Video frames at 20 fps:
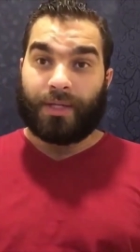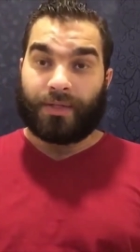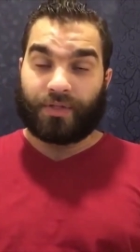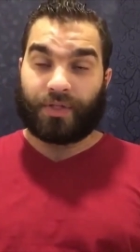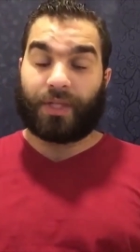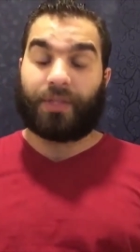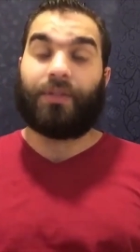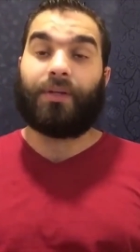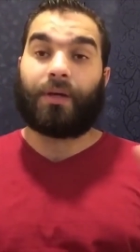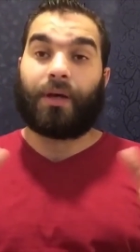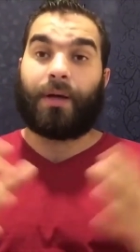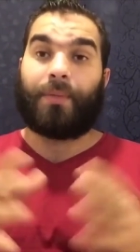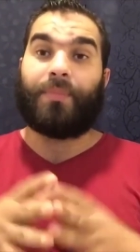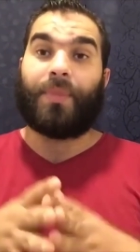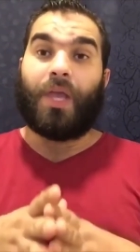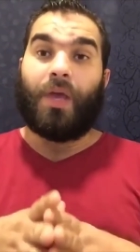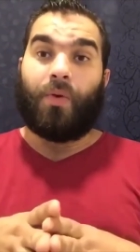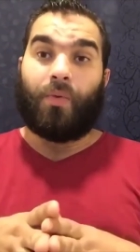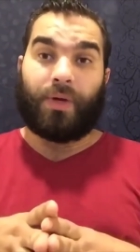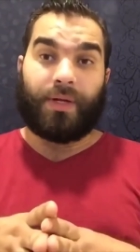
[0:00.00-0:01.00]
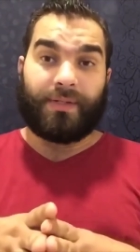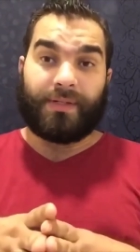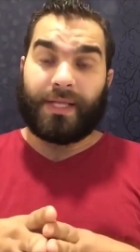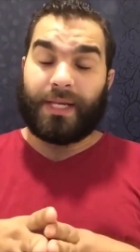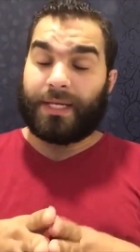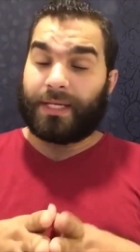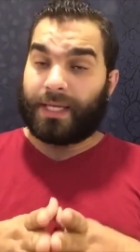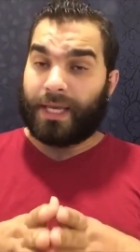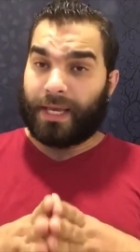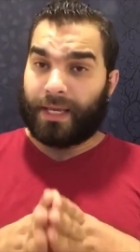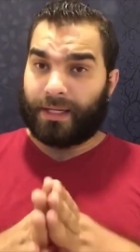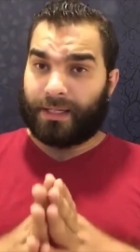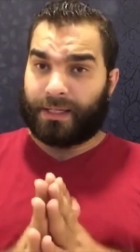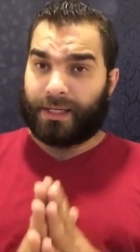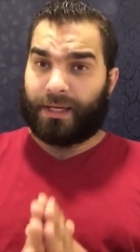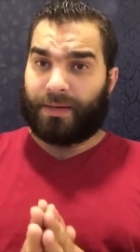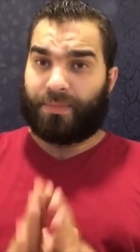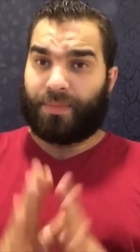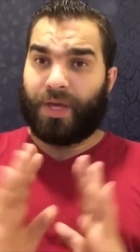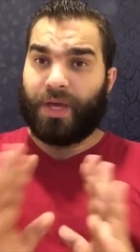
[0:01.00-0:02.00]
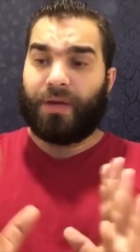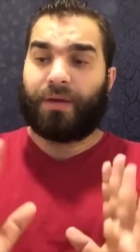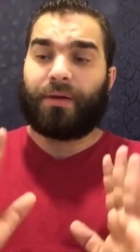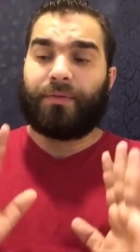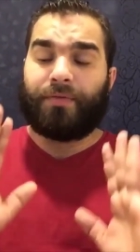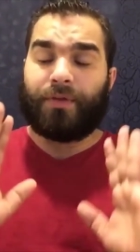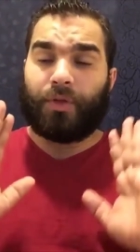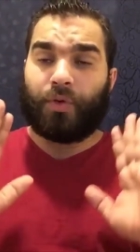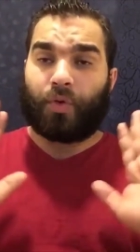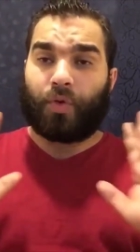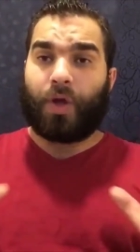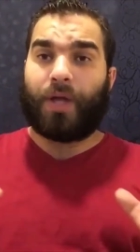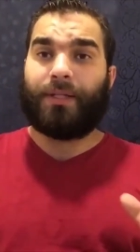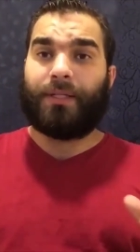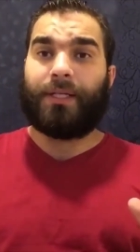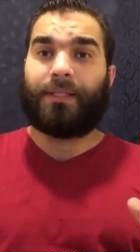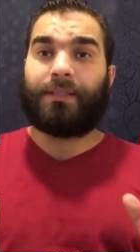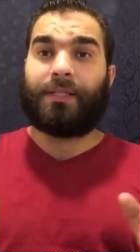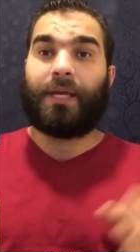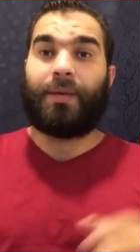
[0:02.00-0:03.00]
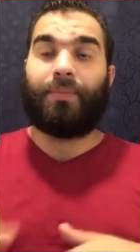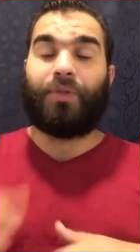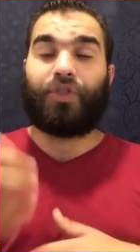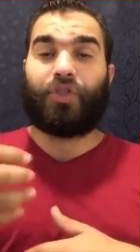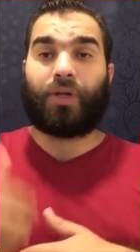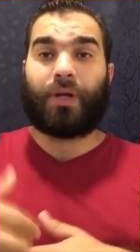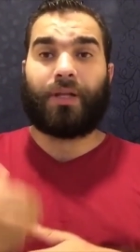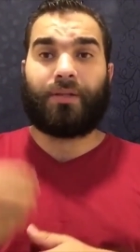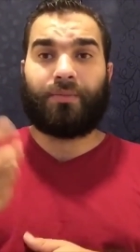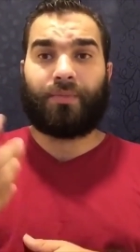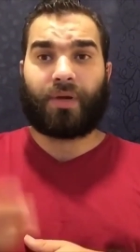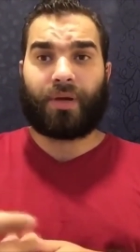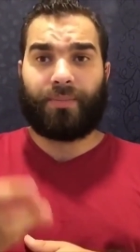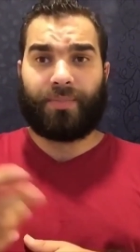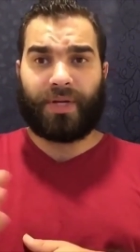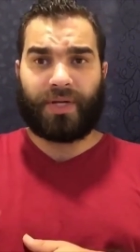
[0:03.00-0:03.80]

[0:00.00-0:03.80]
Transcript: صادقة ولذلك يا أخي الكريم اعرف أن الرؤى ديت هي بشارات من